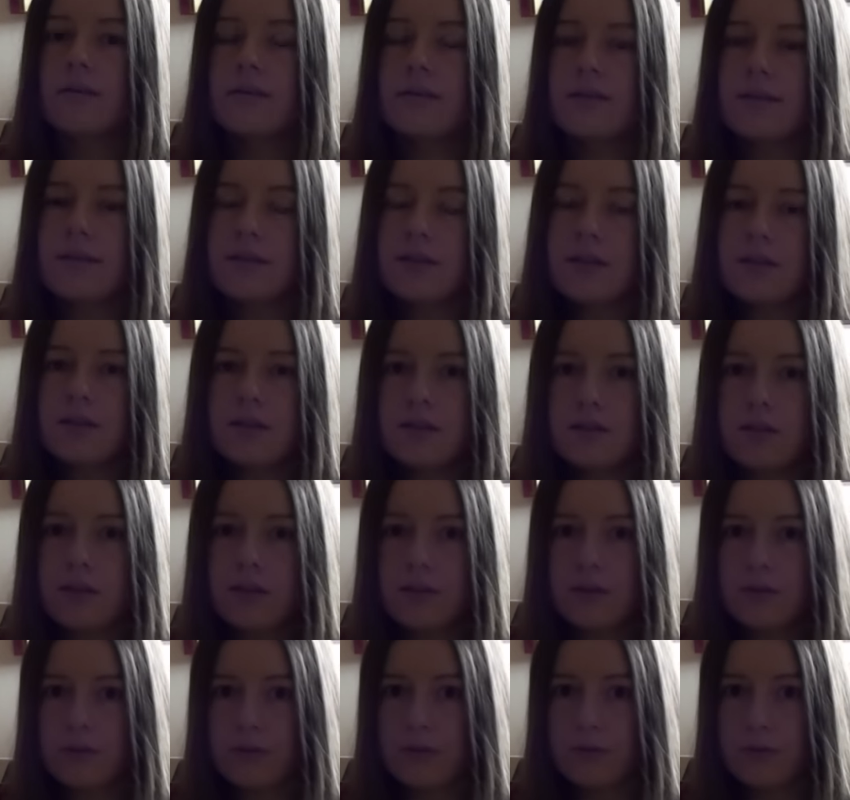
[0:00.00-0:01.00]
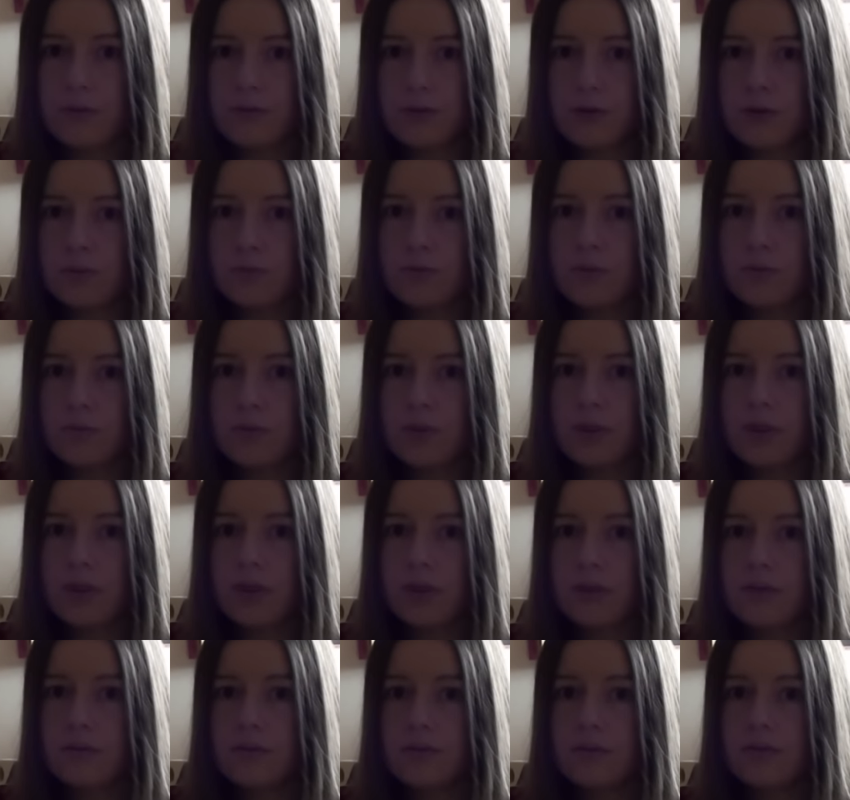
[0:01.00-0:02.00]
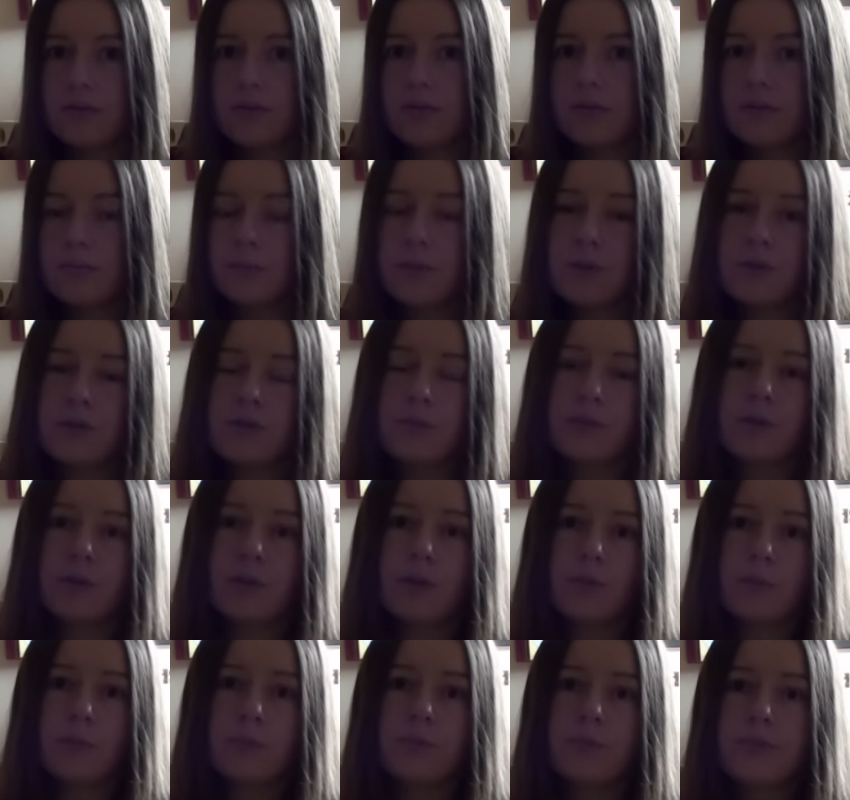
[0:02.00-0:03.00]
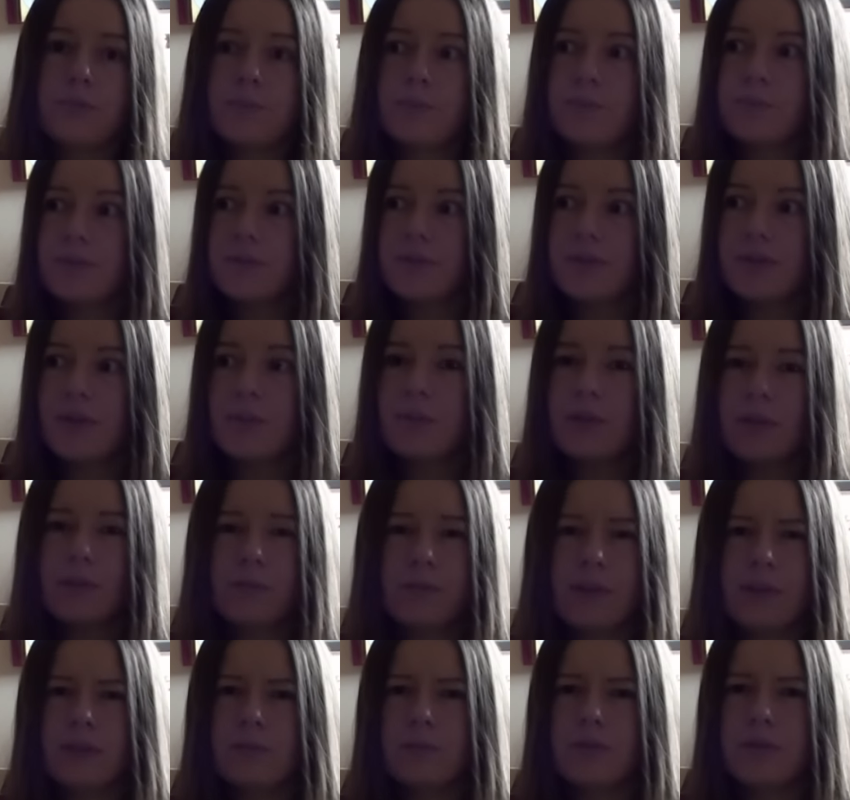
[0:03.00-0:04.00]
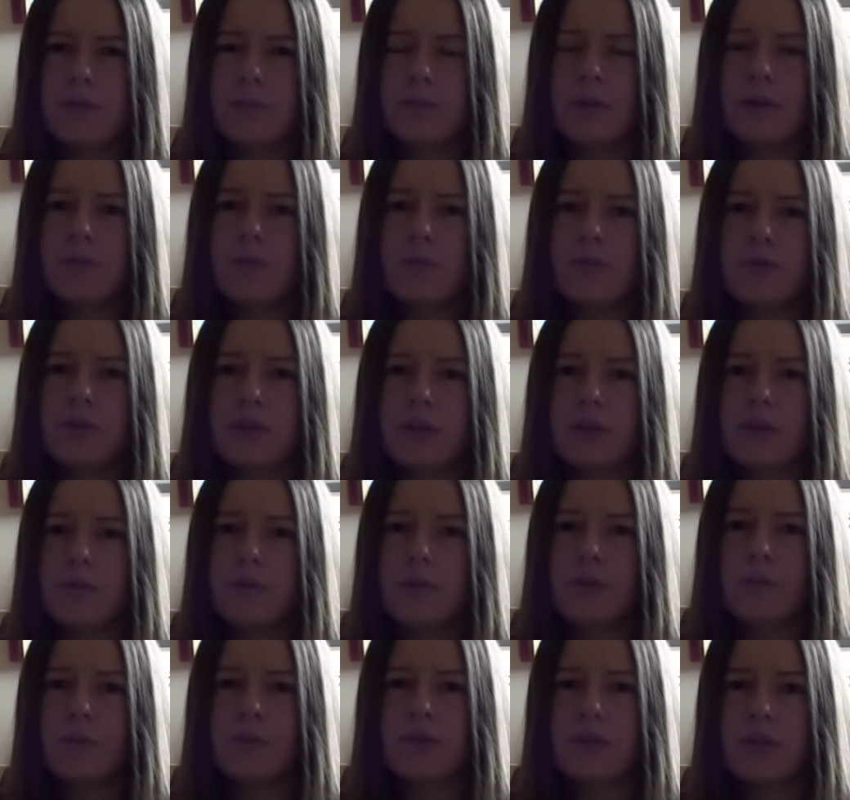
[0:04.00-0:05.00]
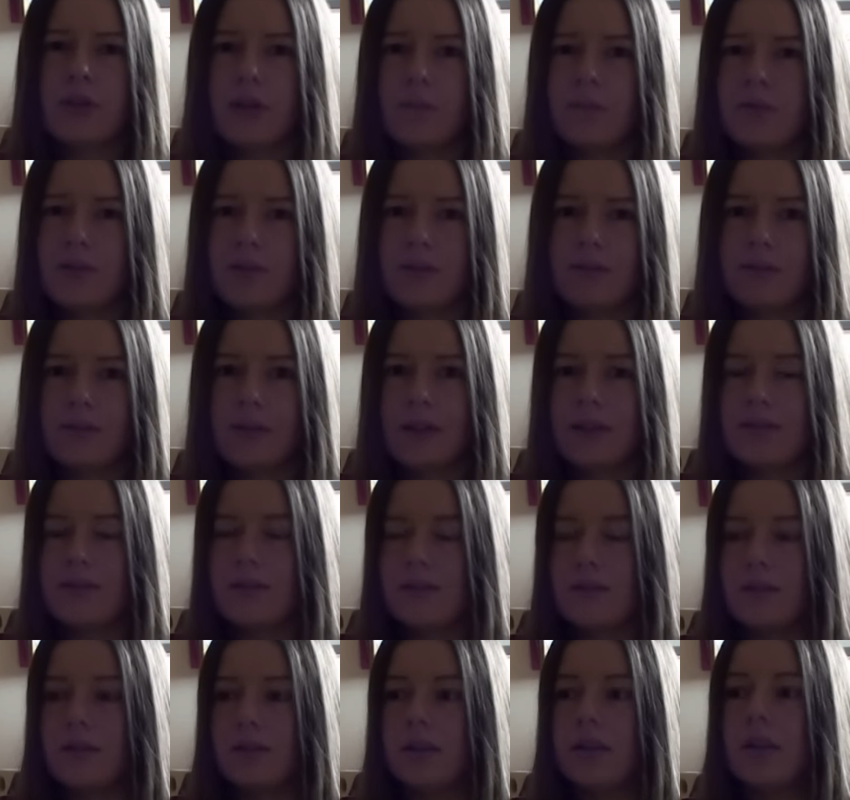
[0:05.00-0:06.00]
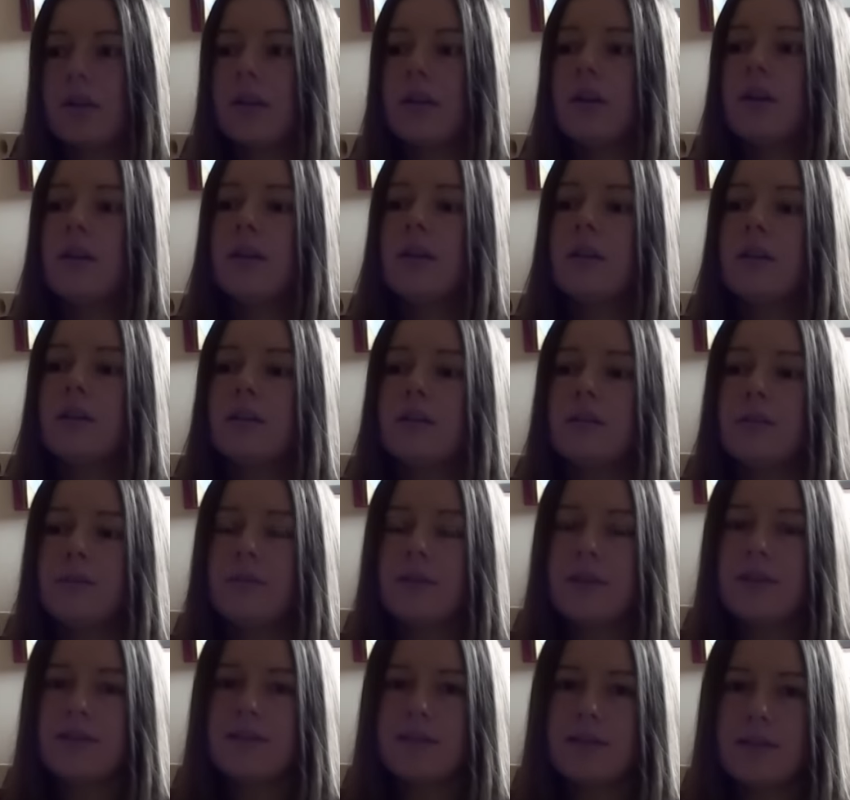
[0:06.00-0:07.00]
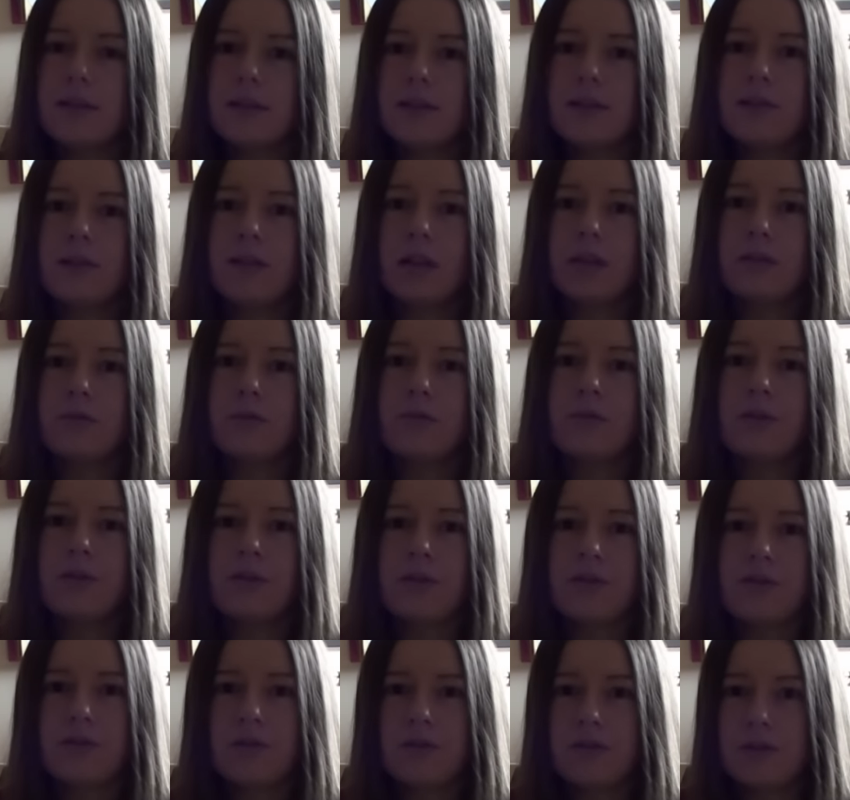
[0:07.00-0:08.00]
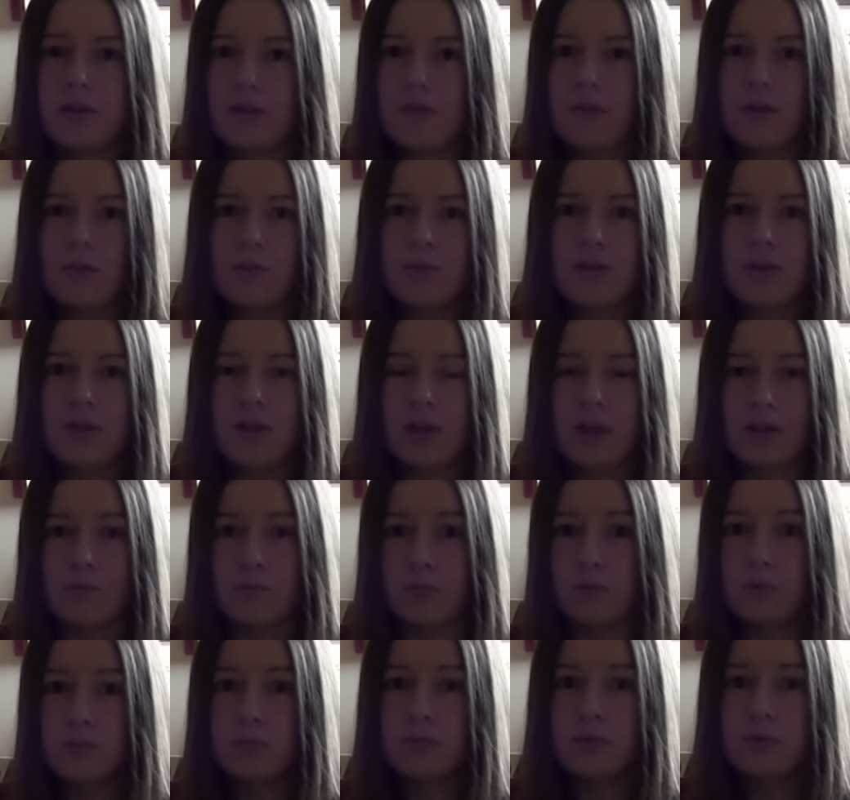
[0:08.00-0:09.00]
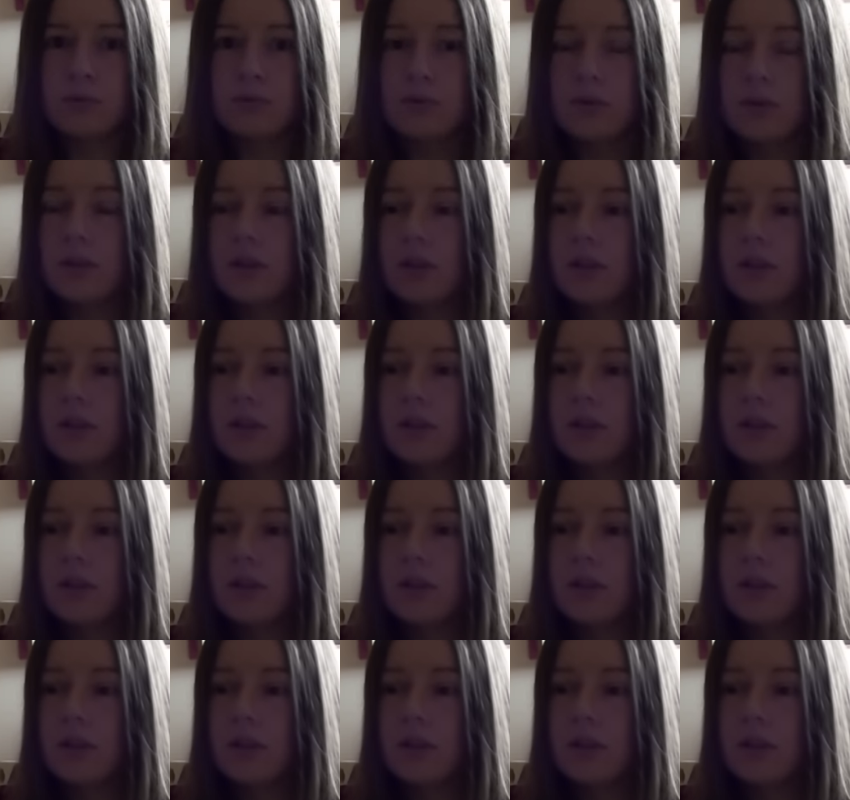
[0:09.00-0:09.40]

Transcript: Za serce chwyciły mnie i właściwie no, sam ten fakt sprawił, że ten film uznałam za rewelacyjny. Dwie sceny, na których rozryczałam się jak bubr.